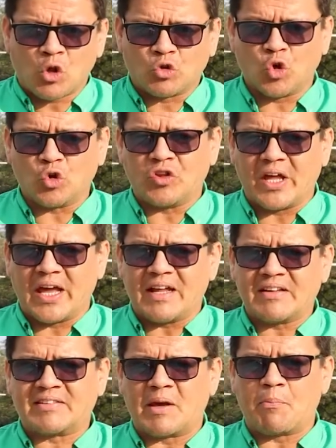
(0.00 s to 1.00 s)
donde
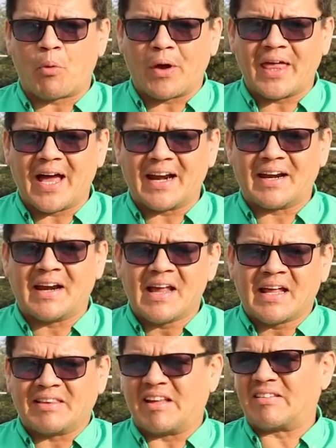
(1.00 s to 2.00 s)
se puedan
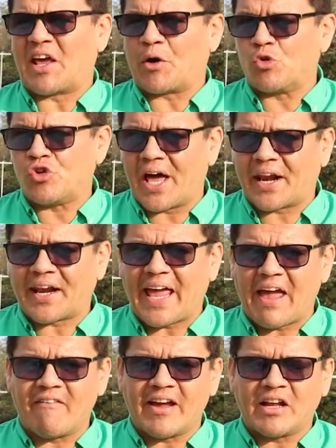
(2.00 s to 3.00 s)
desarrollar
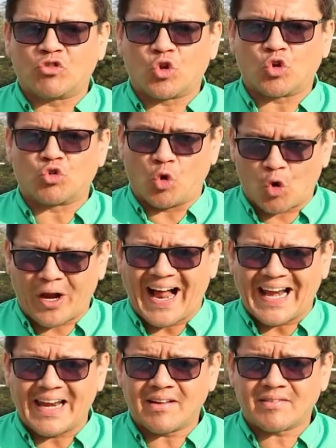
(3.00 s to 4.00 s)
eventos
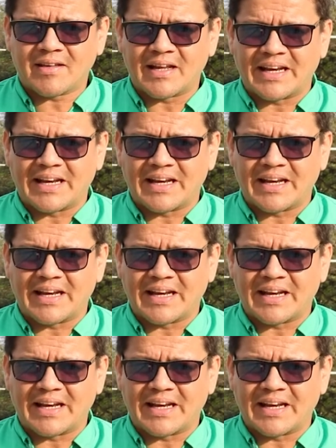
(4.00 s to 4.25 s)
locales,